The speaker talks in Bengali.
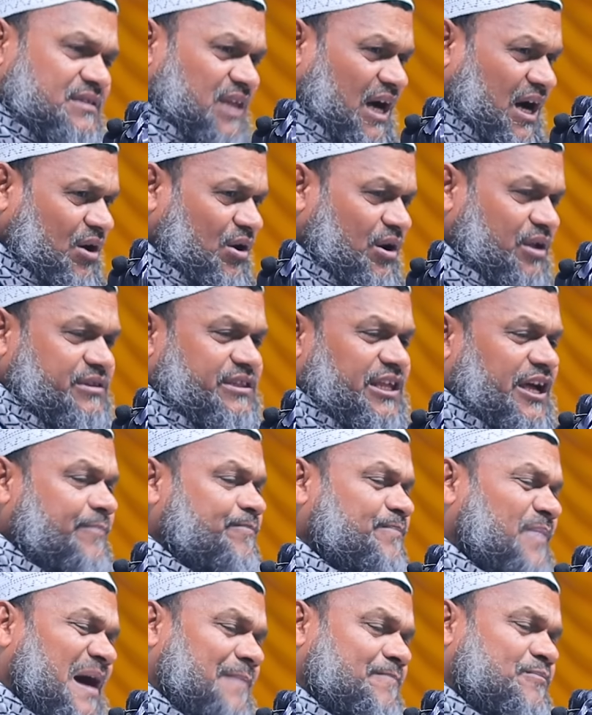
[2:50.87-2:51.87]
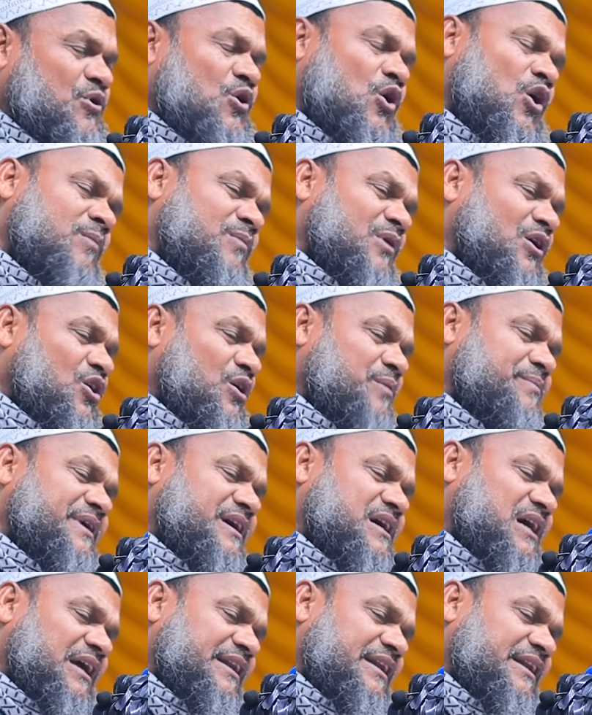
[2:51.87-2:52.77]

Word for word: তাহলে তার পাপ ক্ষমা হবে